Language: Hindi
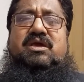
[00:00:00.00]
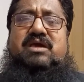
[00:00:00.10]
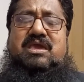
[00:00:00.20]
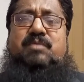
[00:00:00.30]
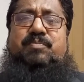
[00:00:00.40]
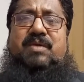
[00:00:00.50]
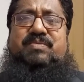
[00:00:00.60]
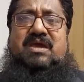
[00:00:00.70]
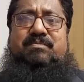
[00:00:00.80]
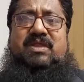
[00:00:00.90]
कहीं पे
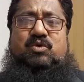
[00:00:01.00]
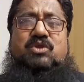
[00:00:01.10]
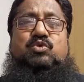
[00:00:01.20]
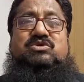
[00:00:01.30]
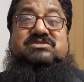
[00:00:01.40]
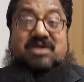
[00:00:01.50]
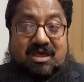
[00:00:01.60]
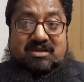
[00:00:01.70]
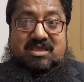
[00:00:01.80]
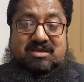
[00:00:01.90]
भी हमने कोई
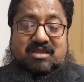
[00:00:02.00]
नुकसान नहीं